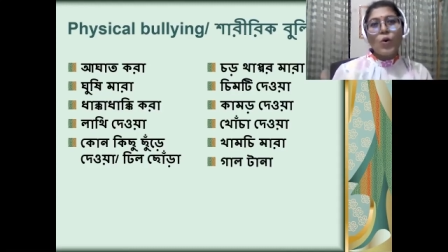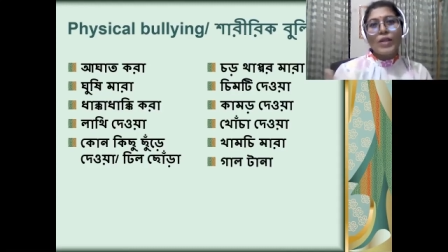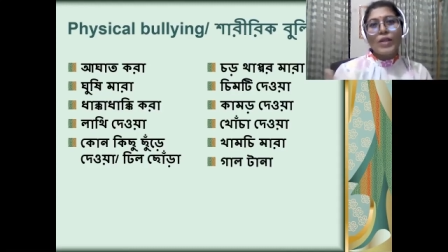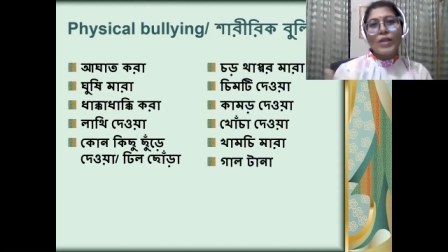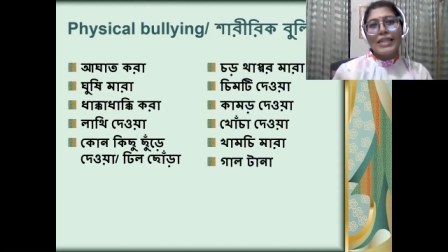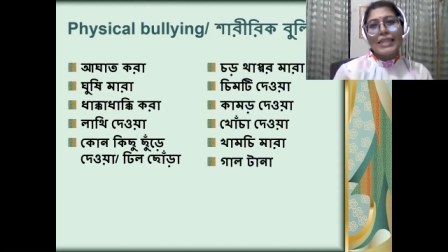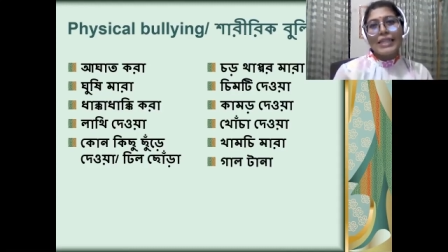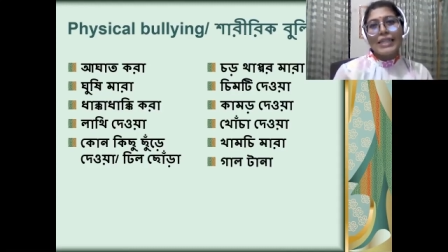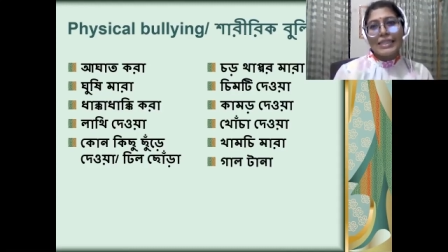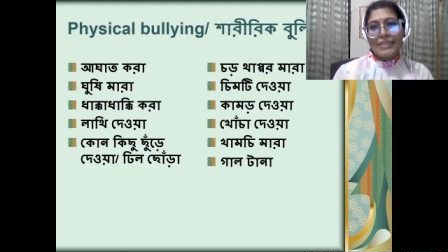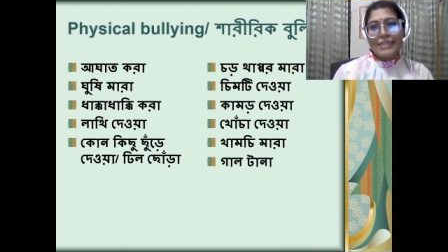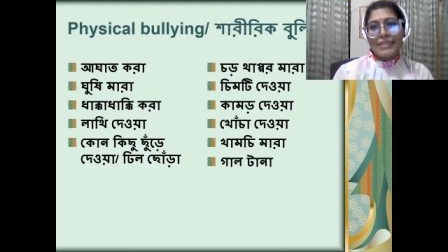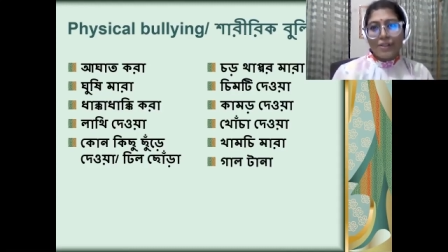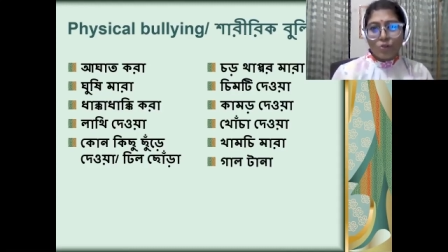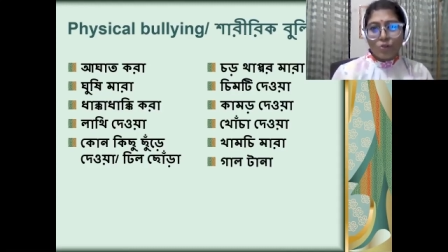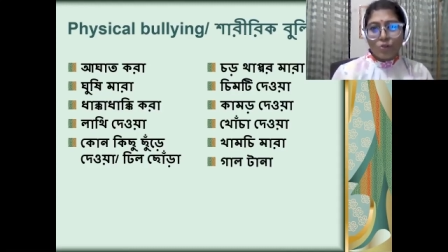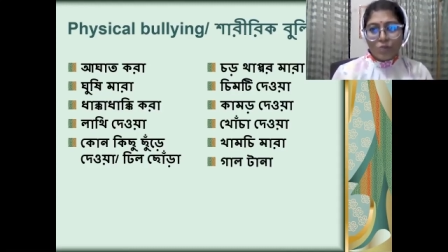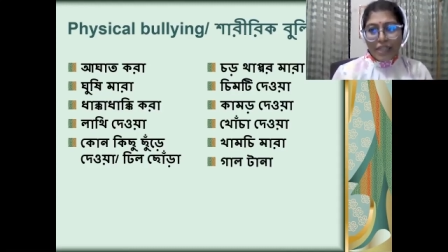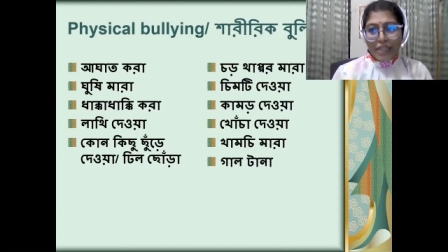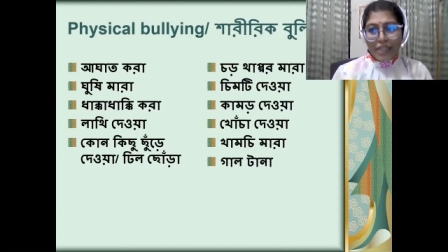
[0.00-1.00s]
অনেক ক্ষেত্রে
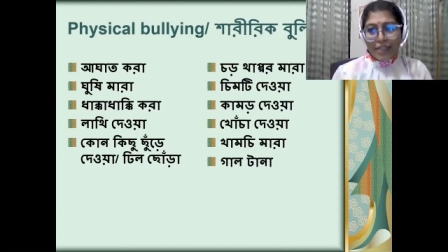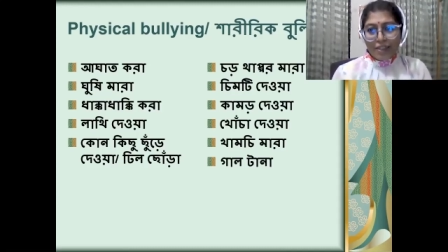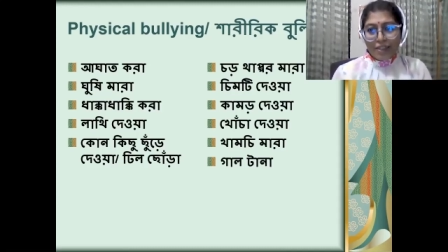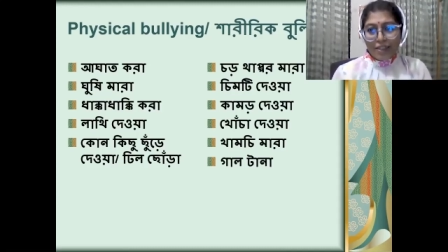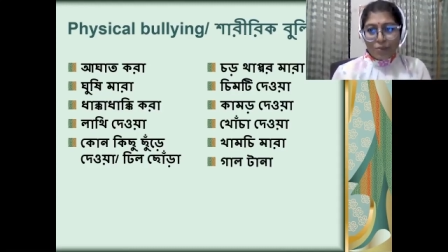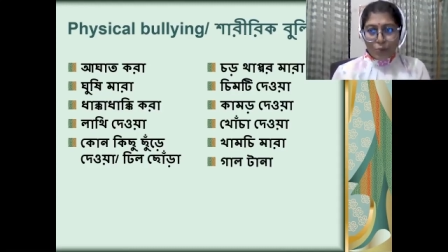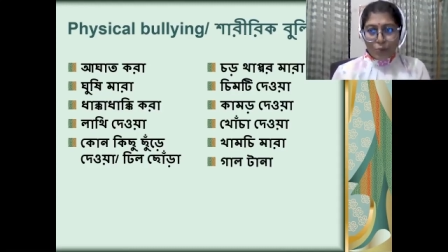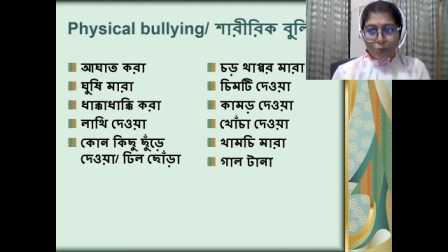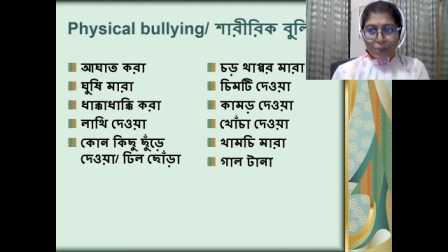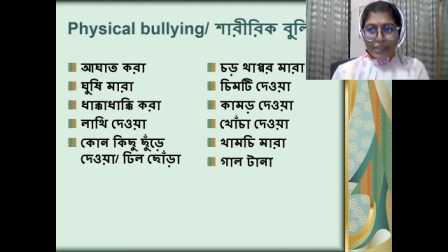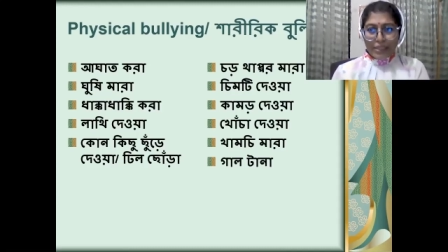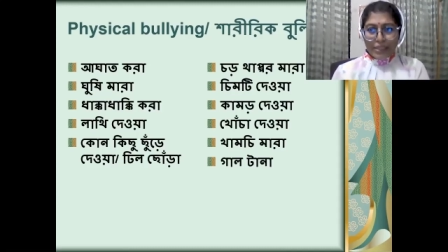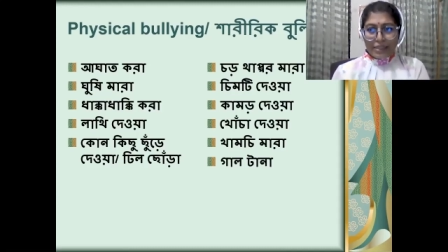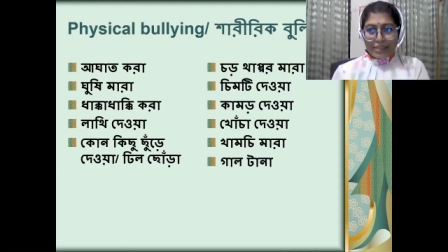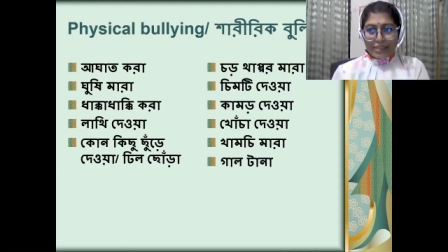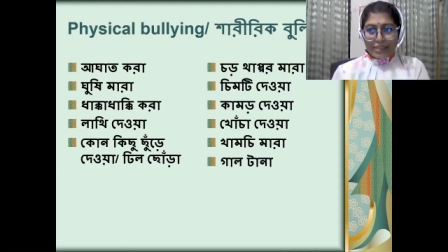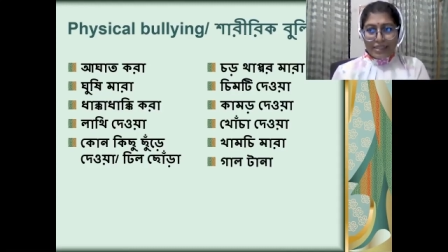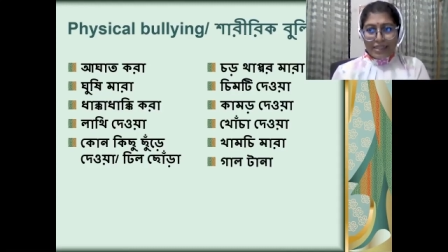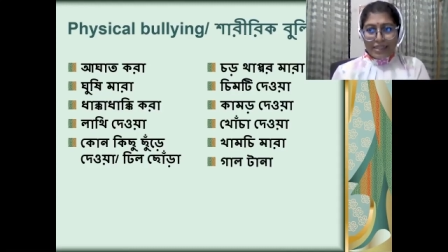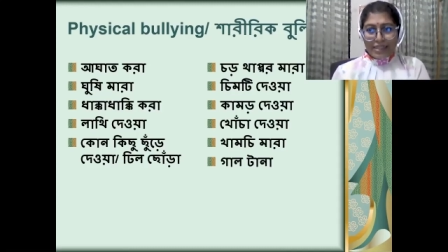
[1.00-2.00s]
এরকম শারীরিক বুলিং এর
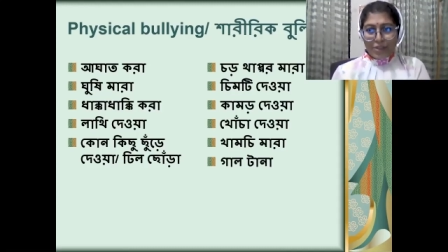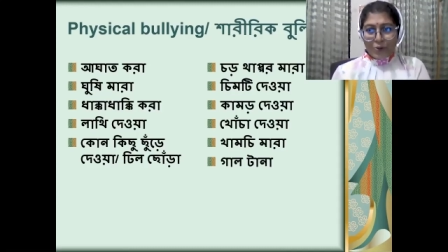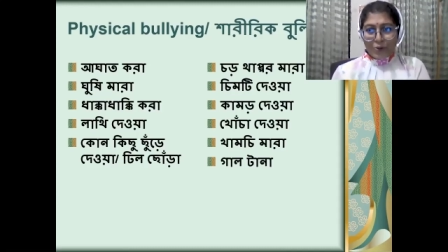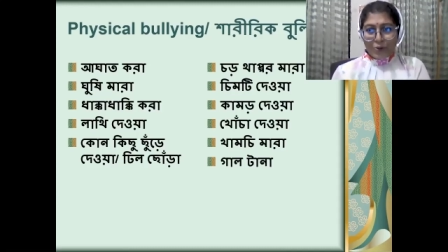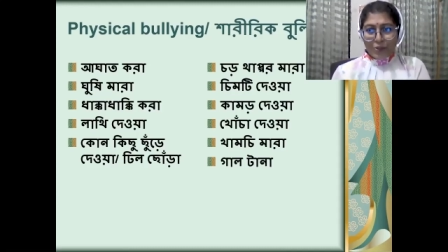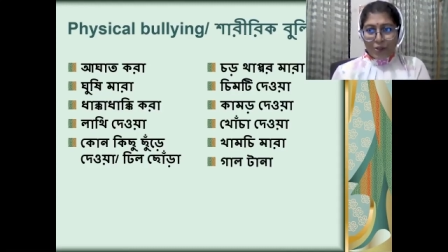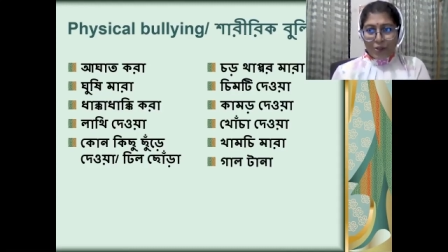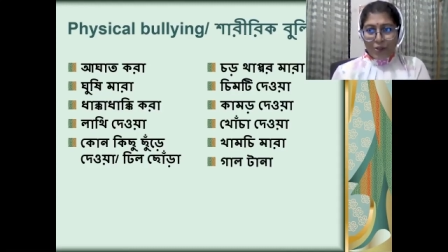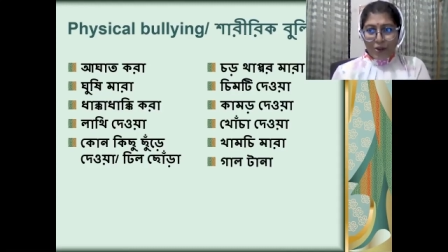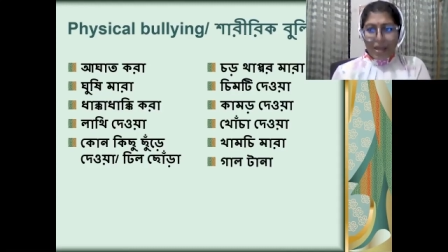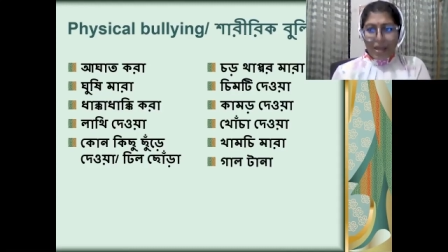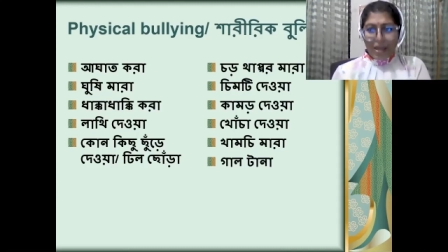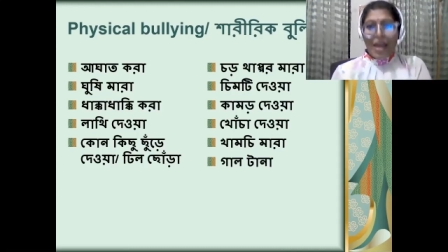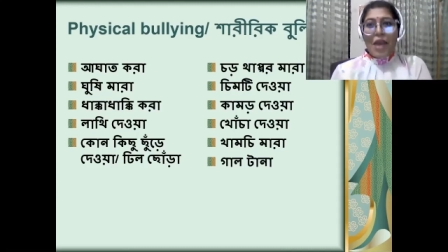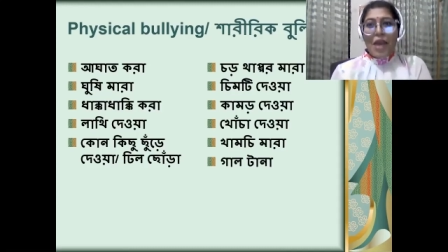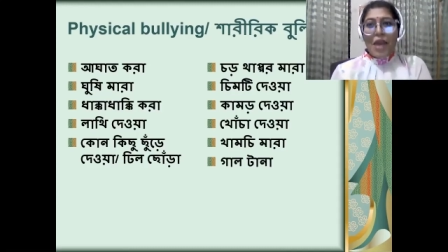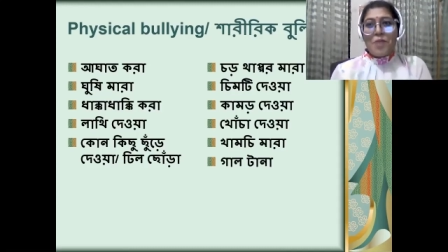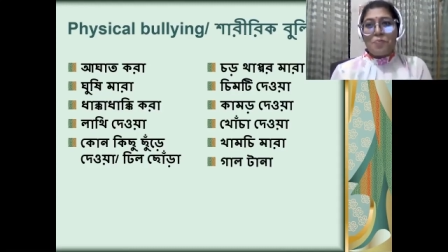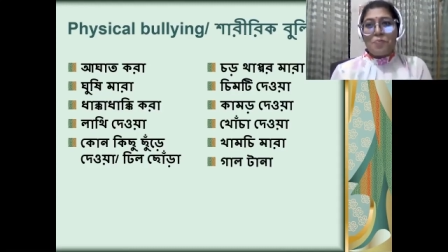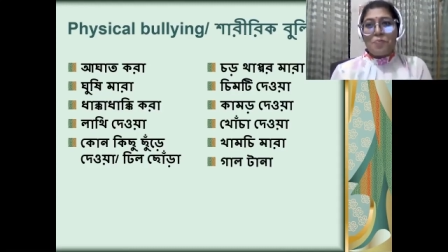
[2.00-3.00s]
শিকার হতে হয়
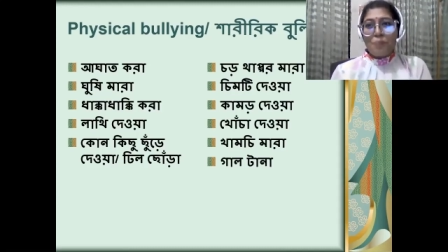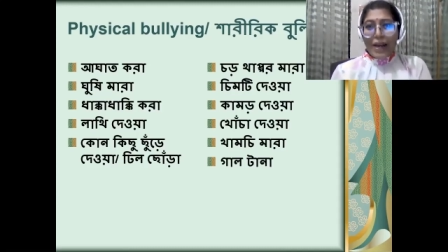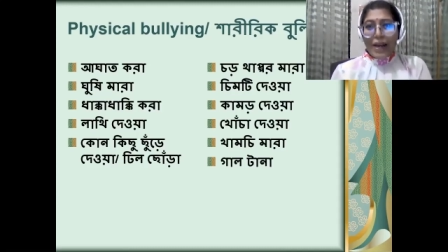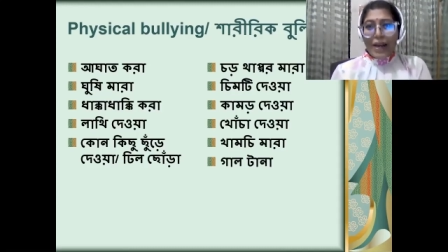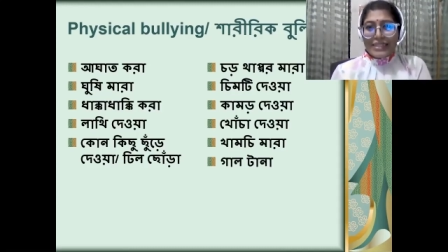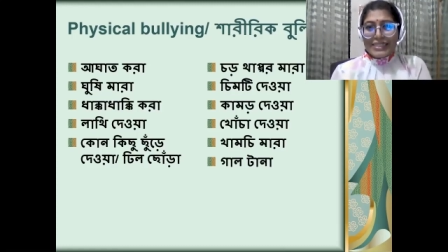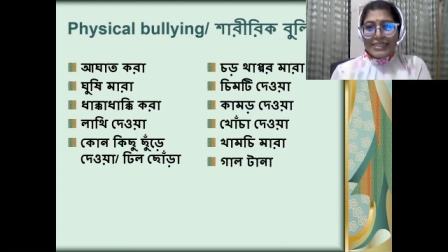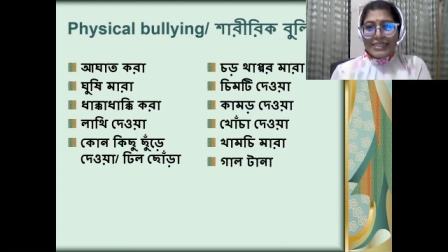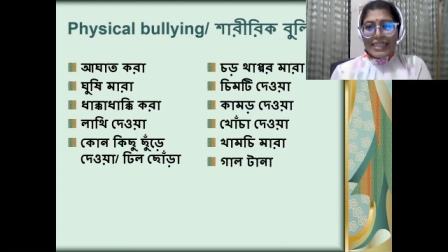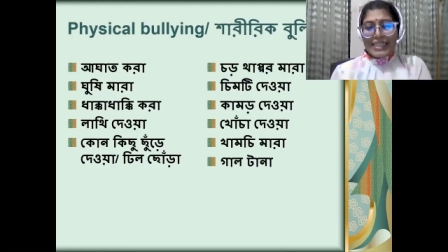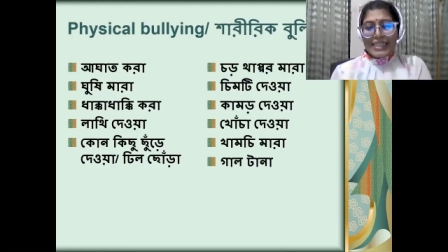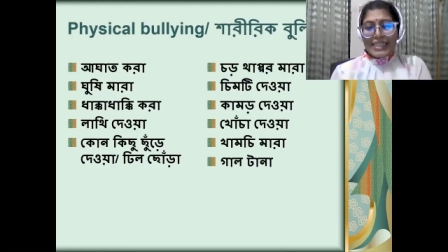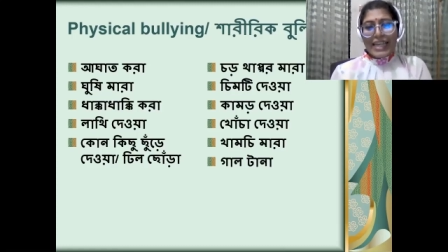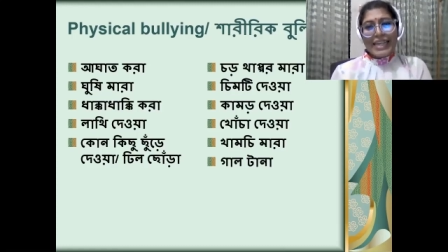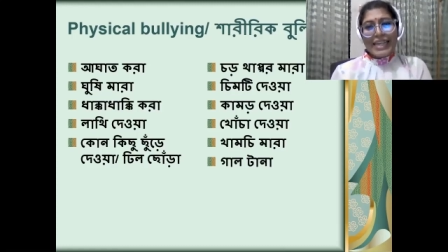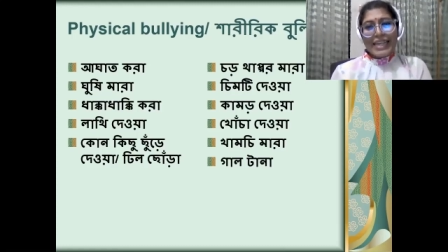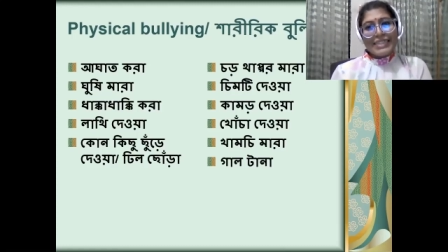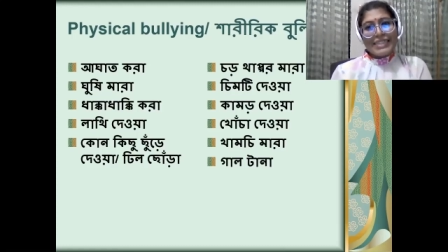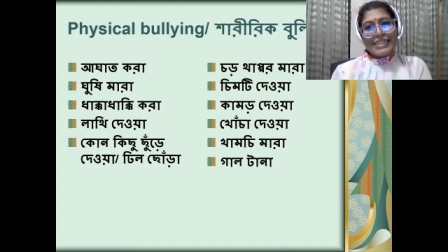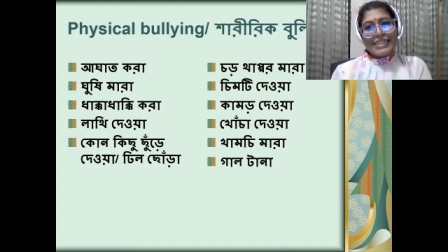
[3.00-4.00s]
বাসে
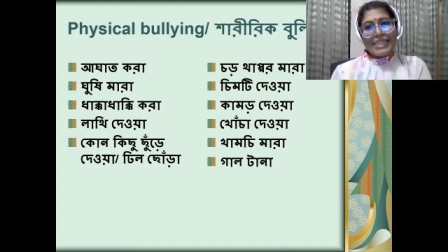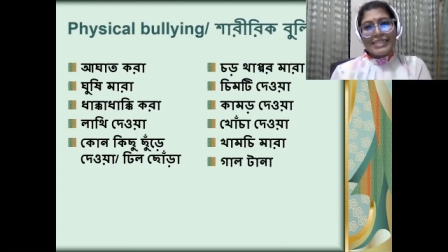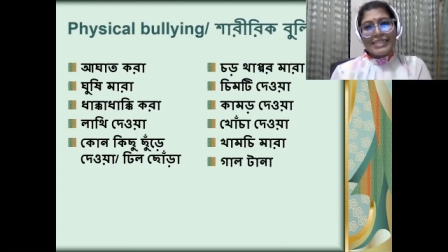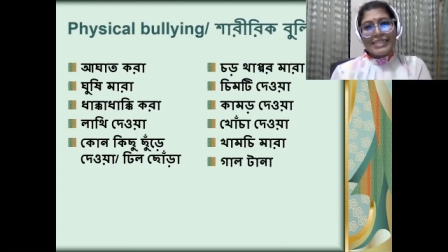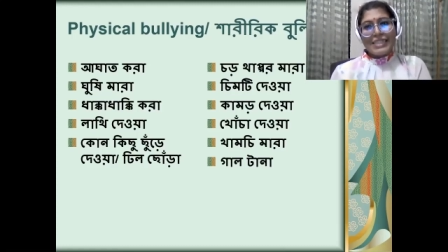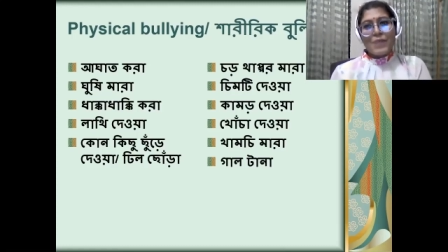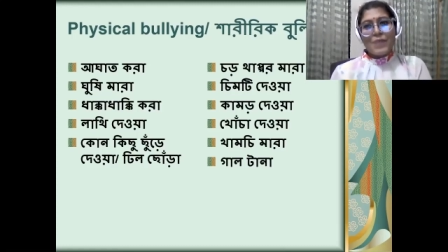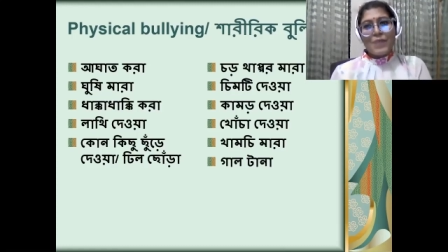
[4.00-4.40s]
দেখা যায় যে